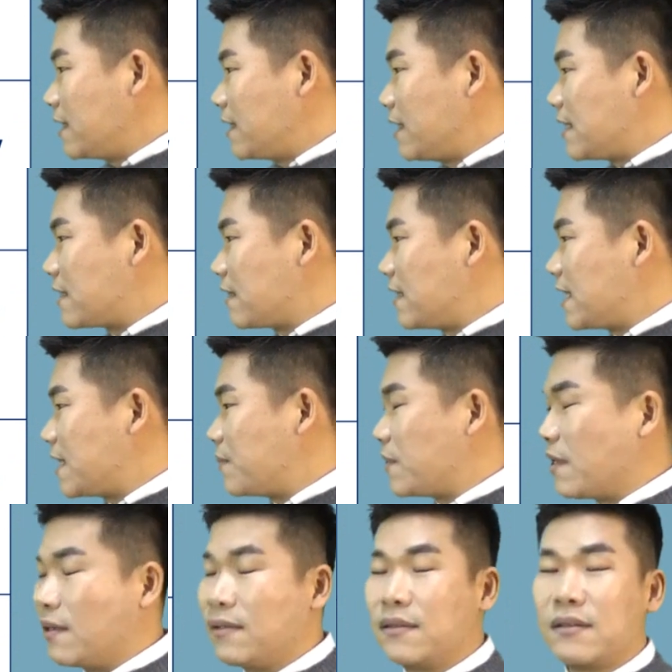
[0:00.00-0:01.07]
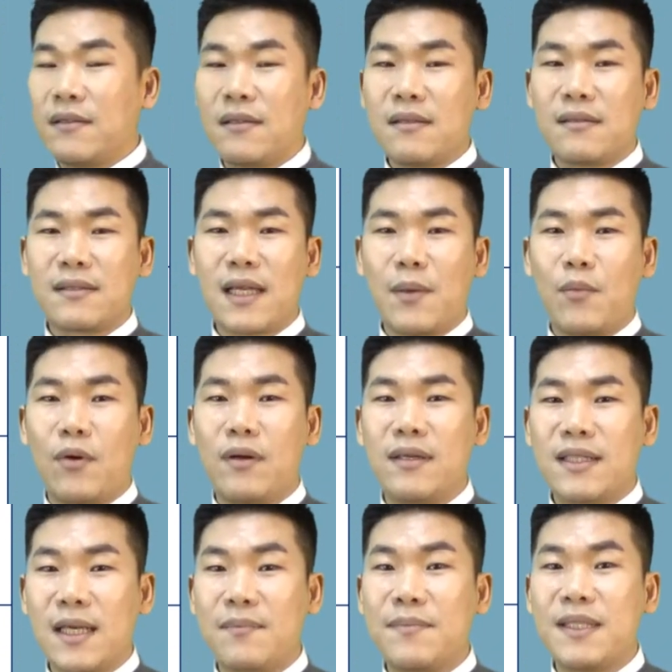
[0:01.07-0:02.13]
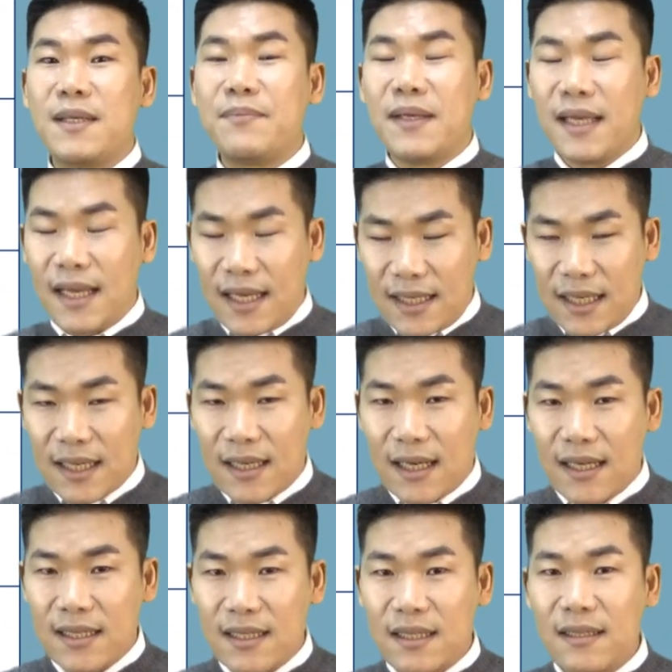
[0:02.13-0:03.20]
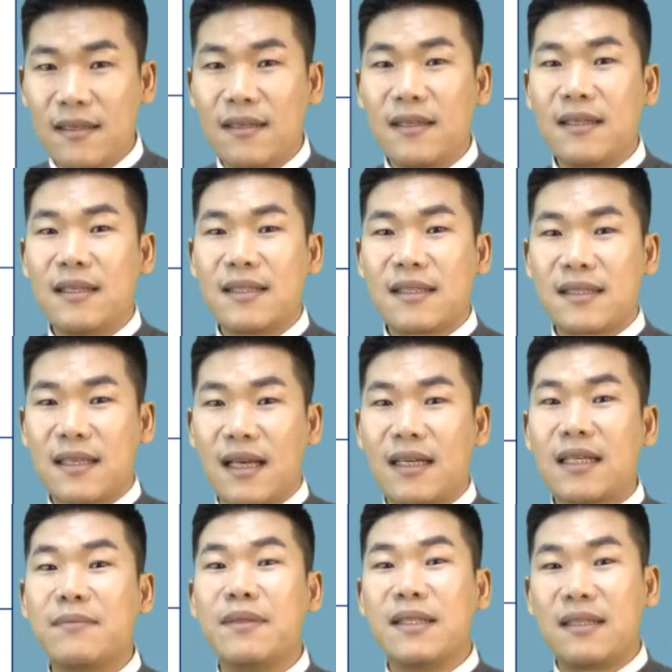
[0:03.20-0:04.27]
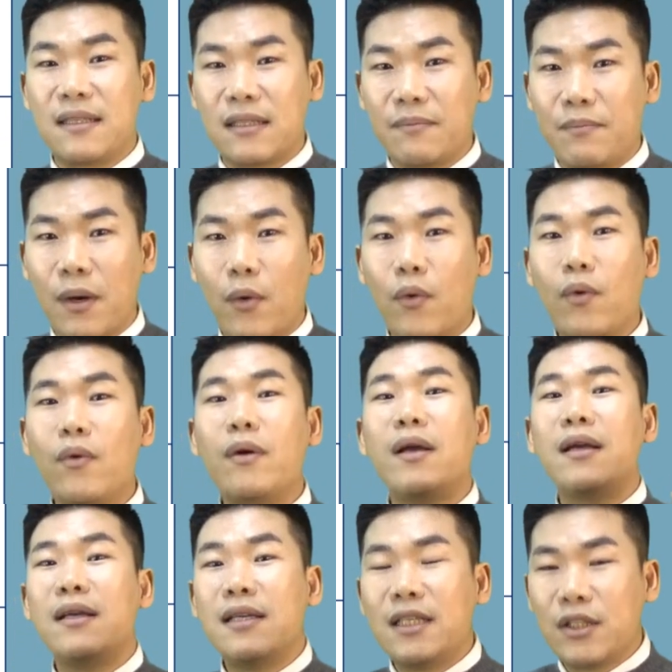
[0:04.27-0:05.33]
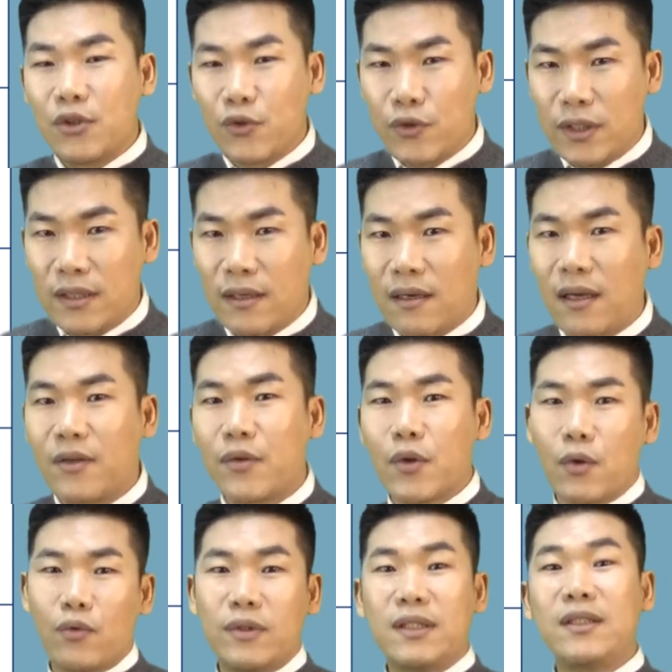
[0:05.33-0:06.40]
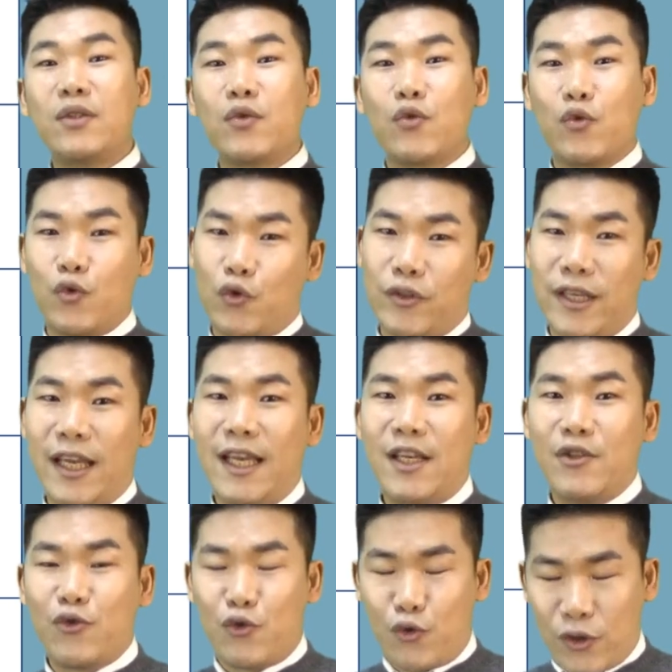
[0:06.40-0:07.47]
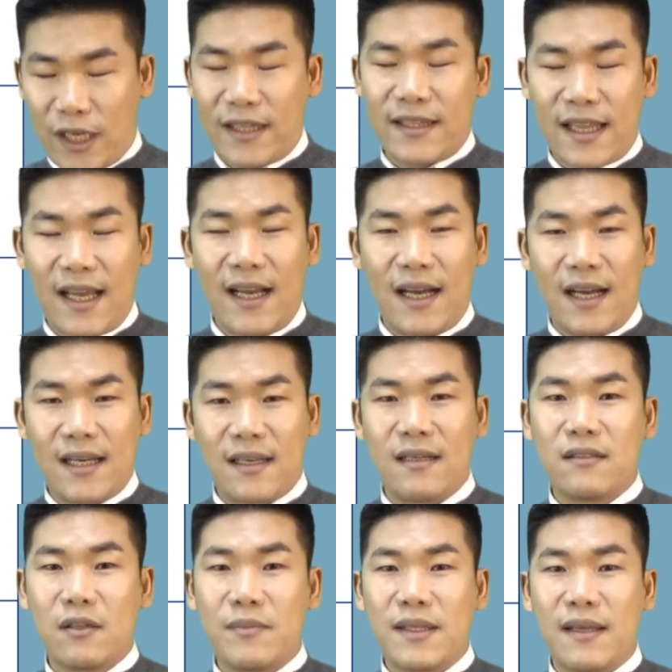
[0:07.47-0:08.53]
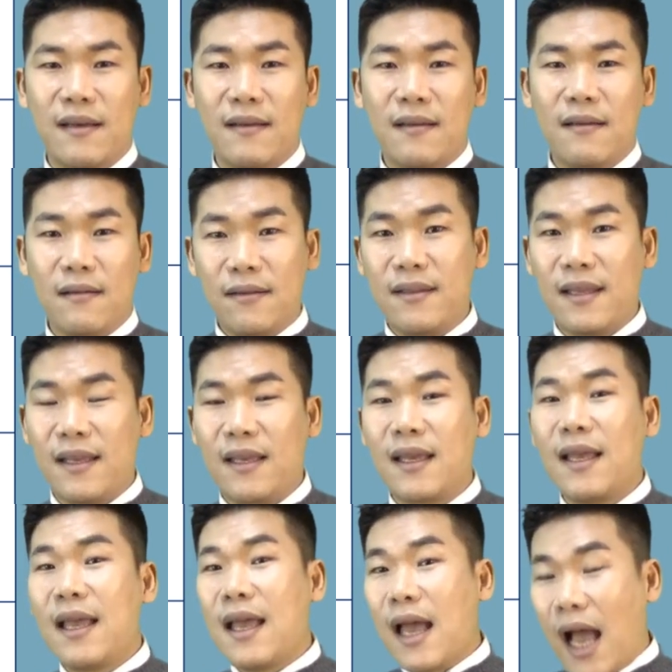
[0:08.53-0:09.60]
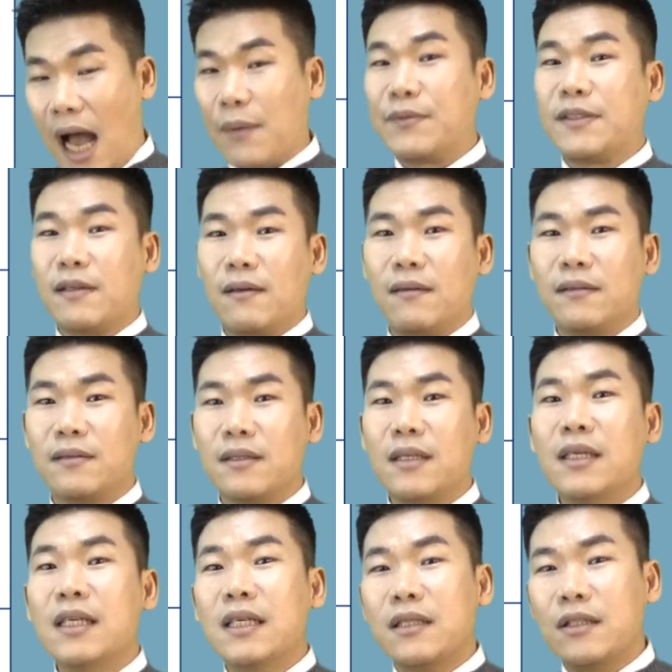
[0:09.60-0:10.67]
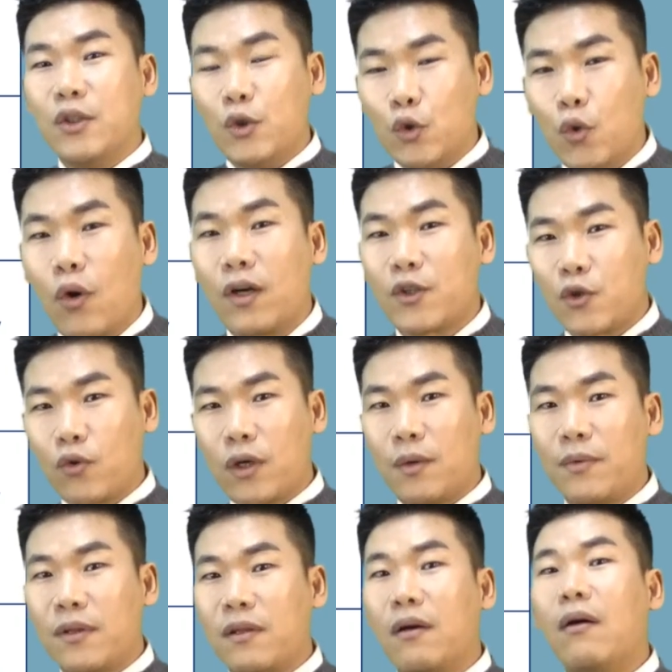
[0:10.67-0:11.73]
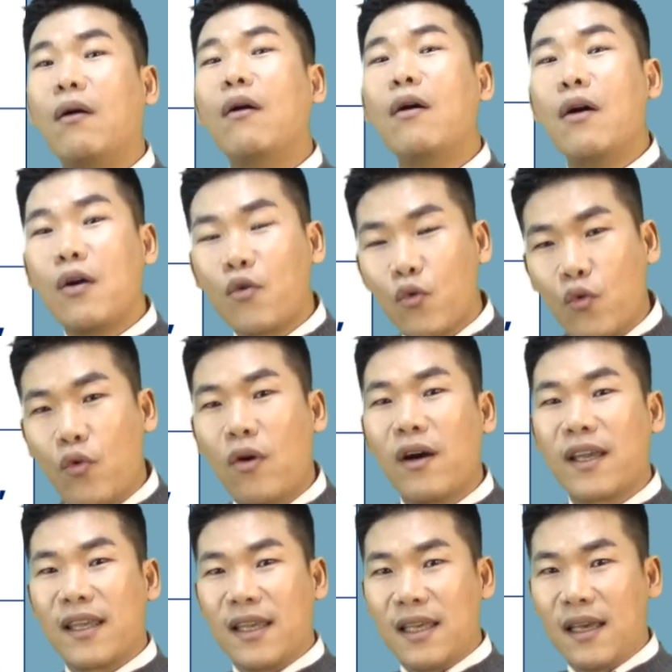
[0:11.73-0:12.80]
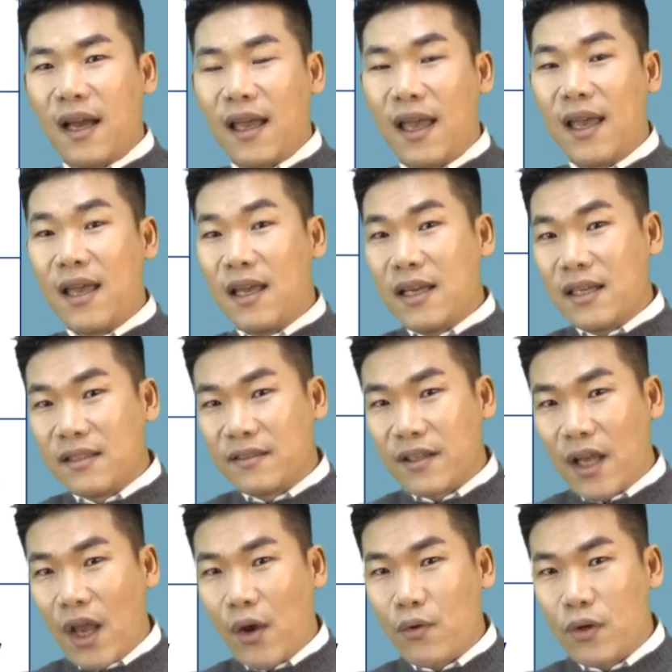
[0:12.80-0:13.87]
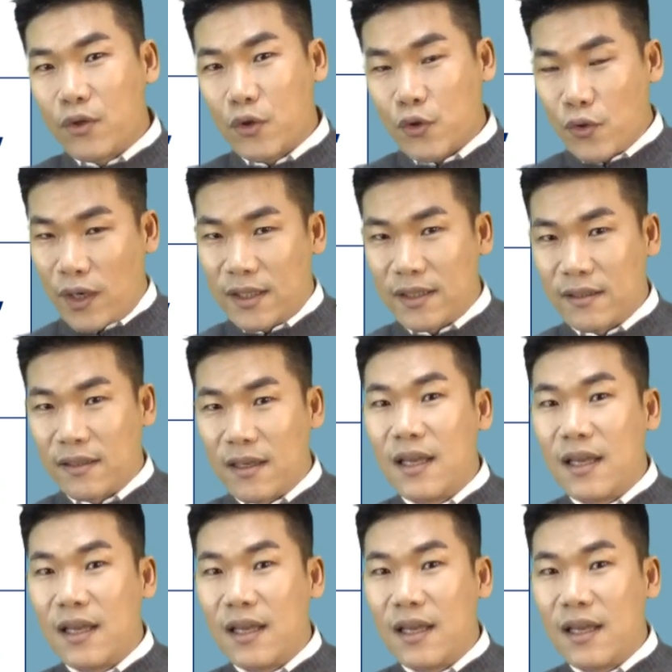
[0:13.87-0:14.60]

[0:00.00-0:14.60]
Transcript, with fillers: 2020년 3월 31일까지 잔금을 지급하고 취득한 경우는 구제 주겠다라는 겁니다. 그런데 앞선 그 6억 초과부터 9억 이하의 세율을 조정하는